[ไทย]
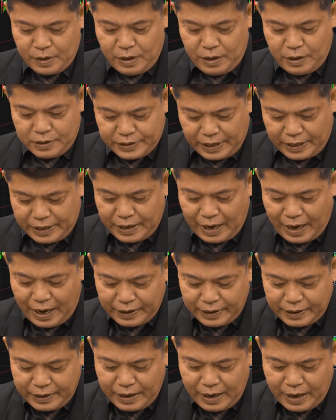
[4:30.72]
เซนทัน
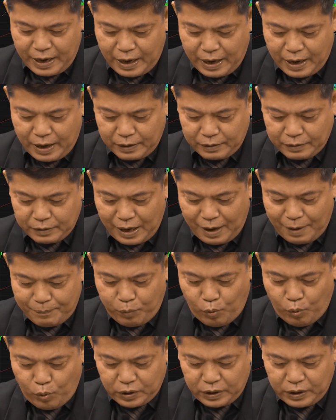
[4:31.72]
เนี่ยถ้า
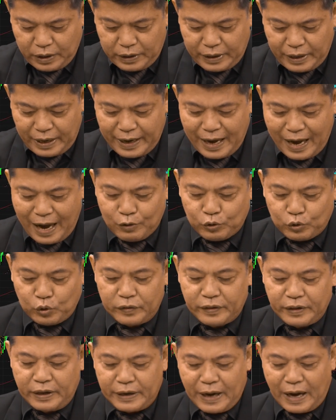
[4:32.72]
พูดถึงในแง่ของตัว
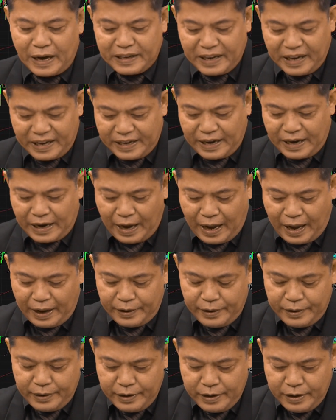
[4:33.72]
เซนทันเด่นอย่างไร
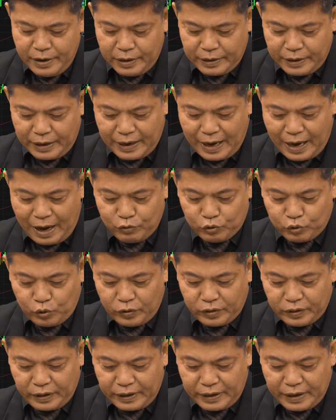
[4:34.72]
ในแง่ของตัว
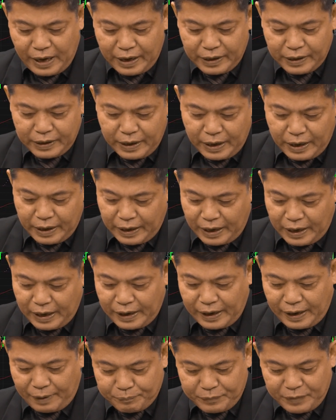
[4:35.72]
เซนทันเนี่ยใน
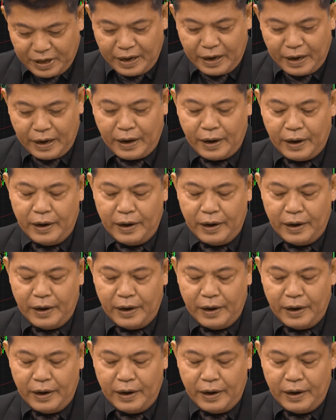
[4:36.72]
ระดับเดย์